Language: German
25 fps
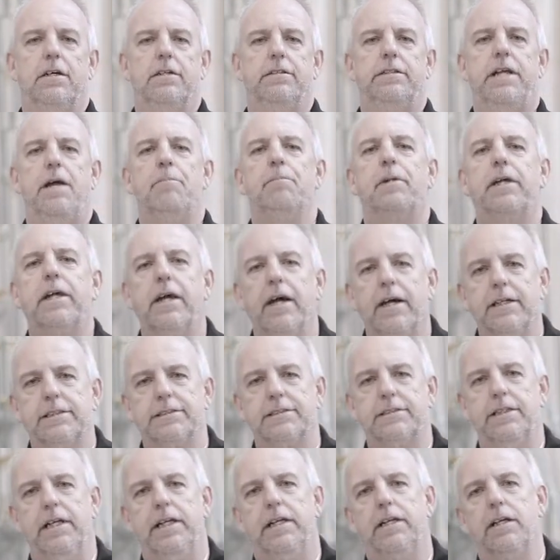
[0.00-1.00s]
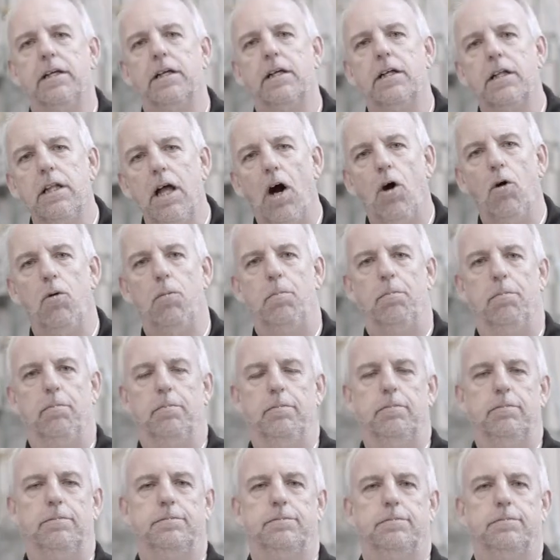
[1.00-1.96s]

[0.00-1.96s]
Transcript: dem christlichen Glauben.